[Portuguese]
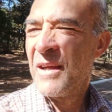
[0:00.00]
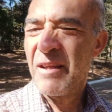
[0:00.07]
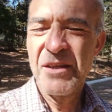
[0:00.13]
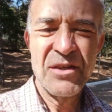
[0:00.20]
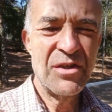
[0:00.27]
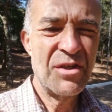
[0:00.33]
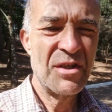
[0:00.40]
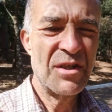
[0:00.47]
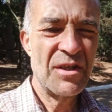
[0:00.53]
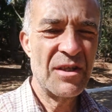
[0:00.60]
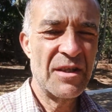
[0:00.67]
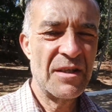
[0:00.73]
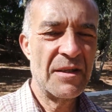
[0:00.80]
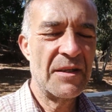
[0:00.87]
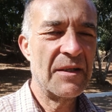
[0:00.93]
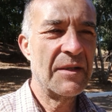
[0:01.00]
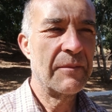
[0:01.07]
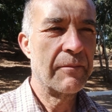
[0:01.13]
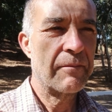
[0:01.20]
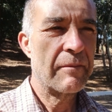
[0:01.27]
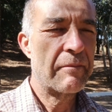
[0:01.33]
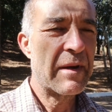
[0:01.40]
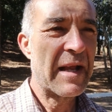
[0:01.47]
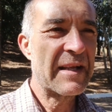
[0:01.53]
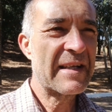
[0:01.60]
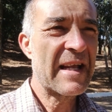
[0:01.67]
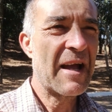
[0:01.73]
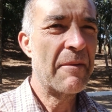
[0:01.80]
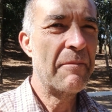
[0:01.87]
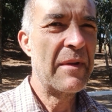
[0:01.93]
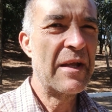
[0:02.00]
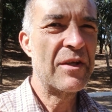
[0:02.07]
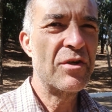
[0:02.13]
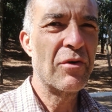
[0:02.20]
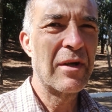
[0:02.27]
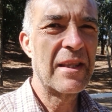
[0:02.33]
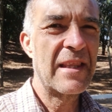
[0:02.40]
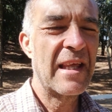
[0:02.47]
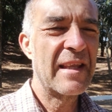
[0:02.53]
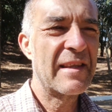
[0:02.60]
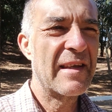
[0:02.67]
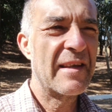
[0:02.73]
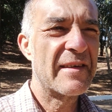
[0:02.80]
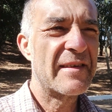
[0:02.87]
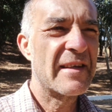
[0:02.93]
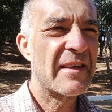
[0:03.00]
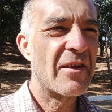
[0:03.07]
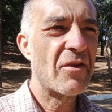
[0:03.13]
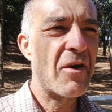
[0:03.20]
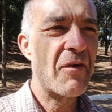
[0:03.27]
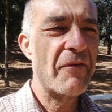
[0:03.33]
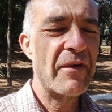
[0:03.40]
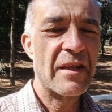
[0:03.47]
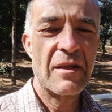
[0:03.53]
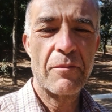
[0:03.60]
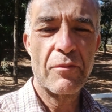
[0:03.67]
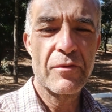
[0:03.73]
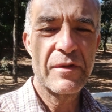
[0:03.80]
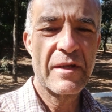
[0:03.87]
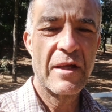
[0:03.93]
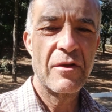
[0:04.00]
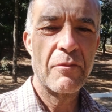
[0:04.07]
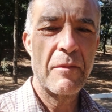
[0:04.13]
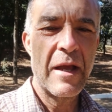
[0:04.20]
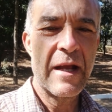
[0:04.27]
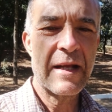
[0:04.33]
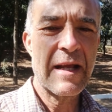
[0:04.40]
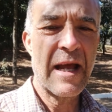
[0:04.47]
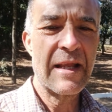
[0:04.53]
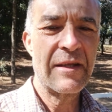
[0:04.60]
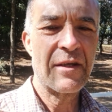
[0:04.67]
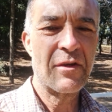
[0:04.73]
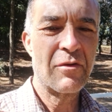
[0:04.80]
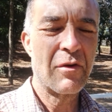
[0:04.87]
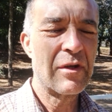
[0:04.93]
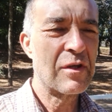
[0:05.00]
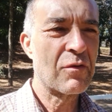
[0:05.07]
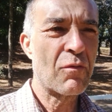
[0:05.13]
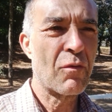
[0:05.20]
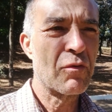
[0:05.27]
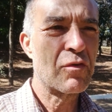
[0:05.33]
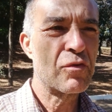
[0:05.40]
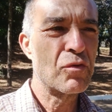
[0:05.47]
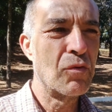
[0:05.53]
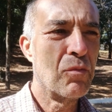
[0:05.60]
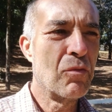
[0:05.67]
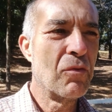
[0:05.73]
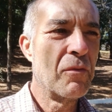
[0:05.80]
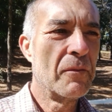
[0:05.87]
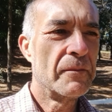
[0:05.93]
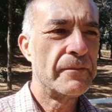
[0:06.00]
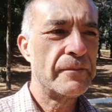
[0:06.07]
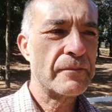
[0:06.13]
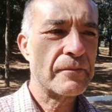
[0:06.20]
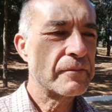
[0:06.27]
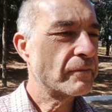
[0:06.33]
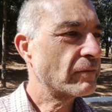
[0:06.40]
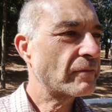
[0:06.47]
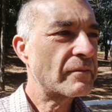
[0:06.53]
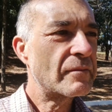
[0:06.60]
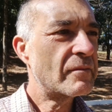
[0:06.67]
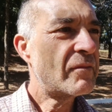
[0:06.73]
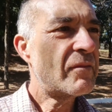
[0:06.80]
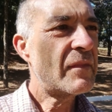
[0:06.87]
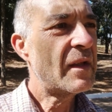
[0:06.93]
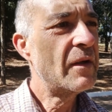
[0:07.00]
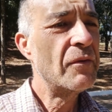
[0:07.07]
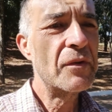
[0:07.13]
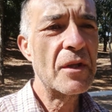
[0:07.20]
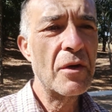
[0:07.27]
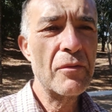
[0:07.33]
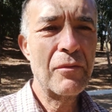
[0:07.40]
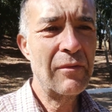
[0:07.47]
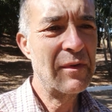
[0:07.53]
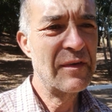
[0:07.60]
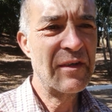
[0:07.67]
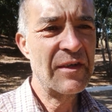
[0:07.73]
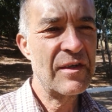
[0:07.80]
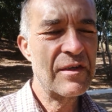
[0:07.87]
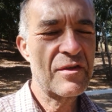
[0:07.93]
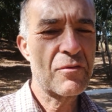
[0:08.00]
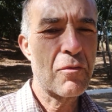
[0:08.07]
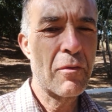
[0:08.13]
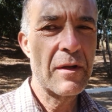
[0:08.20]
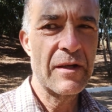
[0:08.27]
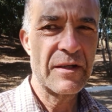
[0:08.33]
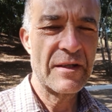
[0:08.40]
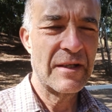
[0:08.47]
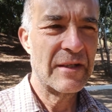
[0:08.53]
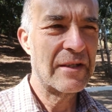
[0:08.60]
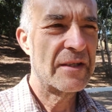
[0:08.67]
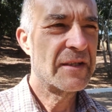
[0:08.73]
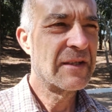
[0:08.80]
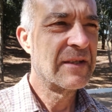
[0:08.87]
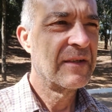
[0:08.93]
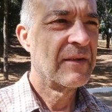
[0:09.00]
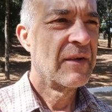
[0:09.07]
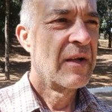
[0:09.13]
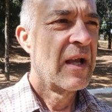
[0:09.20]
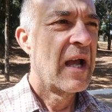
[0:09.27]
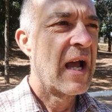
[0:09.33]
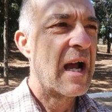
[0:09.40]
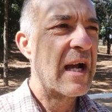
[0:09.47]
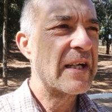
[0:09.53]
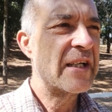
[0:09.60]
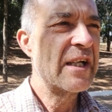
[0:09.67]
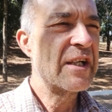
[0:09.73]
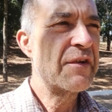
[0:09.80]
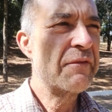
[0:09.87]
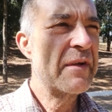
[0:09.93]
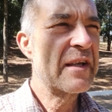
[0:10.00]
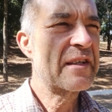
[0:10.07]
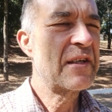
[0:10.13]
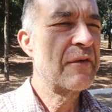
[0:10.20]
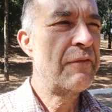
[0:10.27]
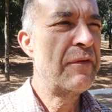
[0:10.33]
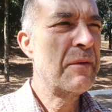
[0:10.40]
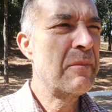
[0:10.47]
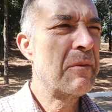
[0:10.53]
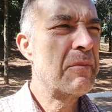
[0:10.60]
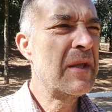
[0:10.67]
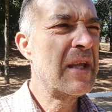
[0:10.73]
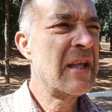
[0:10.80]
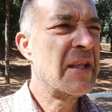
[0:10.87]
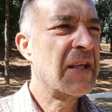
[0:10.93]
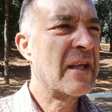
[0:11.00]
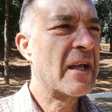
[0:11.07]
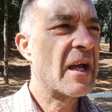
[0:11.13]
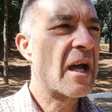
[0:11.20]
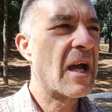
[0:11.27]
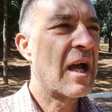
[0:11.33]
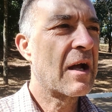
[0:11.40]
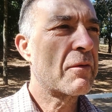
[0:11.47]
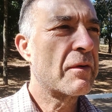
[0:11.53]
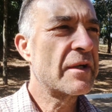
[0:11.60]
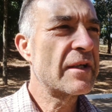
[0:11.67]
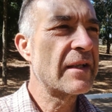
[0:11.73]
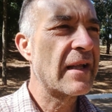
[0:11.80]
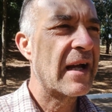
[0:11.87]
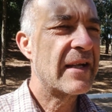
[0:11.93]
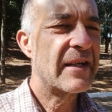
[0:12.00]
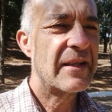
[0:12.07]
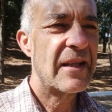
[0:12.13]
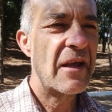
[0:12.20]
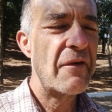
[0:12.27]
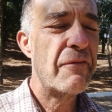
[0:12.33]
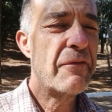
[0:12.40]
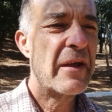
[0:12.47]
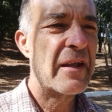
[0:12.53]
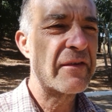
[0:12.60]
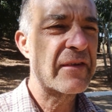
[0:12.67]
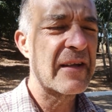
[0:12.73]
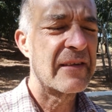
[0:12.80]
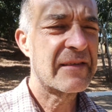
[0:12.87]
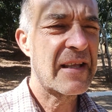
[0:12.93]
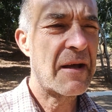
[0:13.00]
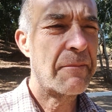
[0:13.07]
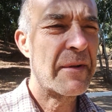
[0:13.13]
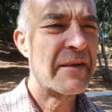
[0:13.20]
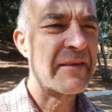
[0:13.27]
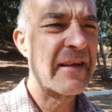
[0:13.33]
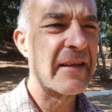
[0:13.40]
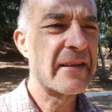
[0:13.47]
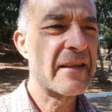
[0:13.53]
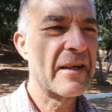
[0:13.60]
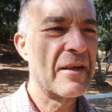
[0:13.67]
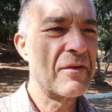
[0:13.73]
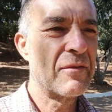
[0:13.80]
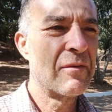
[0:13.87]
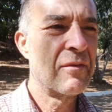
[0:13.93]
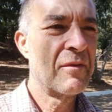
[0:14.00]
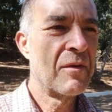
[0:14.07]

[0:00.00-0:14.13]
de praticamente de 86 a 90% do mercado de drones de consumo. Então não existe escolha, gente a gente vê esse filme mini, a quantidade de defeitos que ela está apresentando.